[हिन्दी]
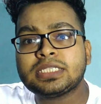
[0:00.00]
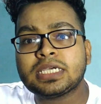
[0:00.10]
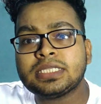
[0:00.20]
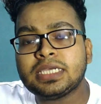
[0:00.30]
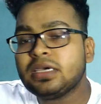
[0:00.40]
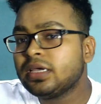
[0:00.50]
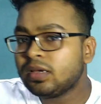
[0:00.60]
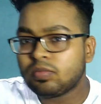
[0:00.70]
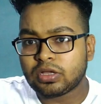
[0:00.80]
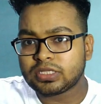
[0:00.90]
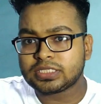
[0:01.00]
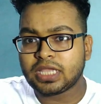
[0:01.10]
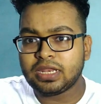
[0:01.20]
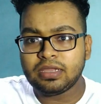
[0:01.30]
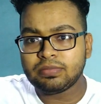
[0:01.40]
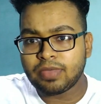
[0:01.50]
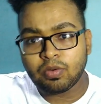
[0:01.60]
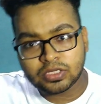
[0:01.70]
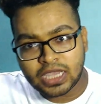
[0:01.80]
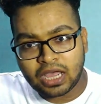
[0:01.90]
कर सकते हैं बहुत आसान है
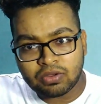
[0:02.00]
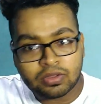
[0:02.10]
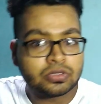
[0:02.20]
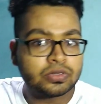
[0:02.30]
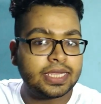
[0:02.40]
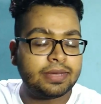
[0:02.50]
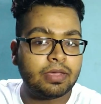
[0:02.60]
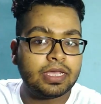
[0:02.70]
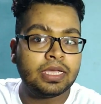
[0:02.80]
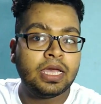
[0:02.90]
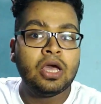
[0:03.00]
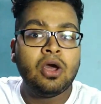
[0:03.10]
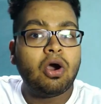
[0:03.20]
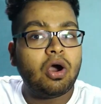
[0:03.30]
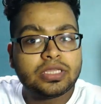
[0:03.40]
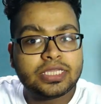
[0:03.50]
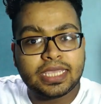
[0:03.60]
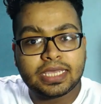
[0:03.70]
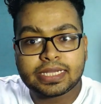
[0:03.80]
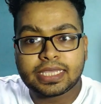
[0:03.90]
मैं वो दिखाऊंगा थोड़ी देर पर और
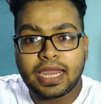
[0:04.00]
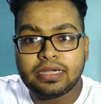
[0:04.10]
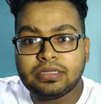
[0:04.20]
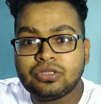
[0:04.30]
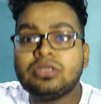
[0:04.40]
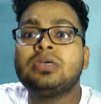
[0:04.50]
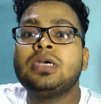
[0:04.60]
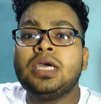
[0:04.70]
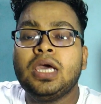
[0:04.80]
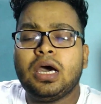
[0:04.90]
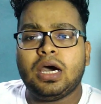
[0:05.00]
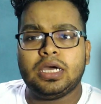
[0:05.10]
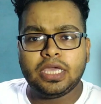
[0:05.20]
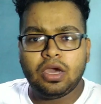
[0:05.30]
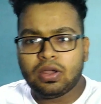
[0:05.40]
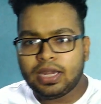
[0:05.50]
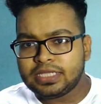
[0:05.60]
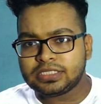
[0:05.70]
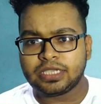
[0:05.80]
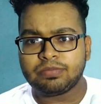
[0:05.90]
थिंकर कैट ये
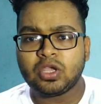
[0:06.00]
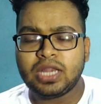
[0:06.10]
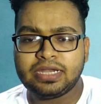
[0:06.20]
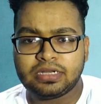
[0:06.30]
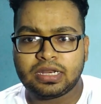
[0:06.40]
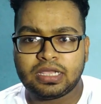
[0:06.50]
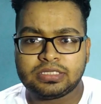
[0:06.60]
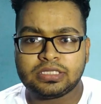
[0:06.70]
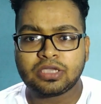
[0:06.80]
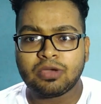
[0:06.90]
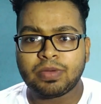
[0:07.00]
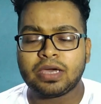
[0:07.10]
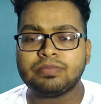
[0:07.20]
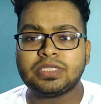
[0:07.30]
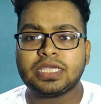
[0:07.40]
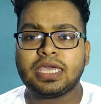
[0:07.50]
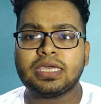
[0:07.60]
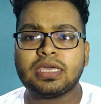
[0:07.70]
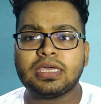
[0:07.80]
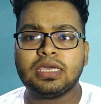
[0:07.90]
ऑनलाइन सिम्यूलेटर है जिसके ऊपर हम
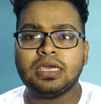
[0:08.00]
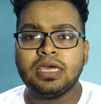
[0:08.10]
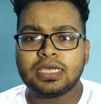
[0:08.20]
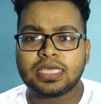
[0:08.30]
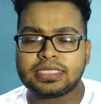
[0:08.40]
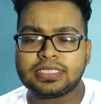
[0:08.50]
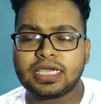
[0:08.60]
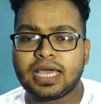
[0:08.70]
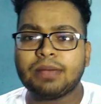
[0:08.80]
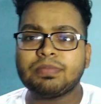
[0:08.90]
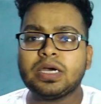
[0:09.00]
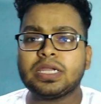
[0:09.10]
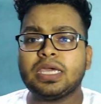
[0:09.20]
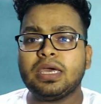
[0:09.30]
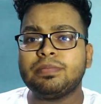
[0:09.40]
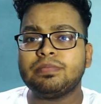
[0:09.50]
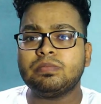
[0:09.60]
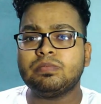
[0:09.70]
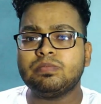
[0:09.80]
सीखेंगे कि कैसे काम करके हम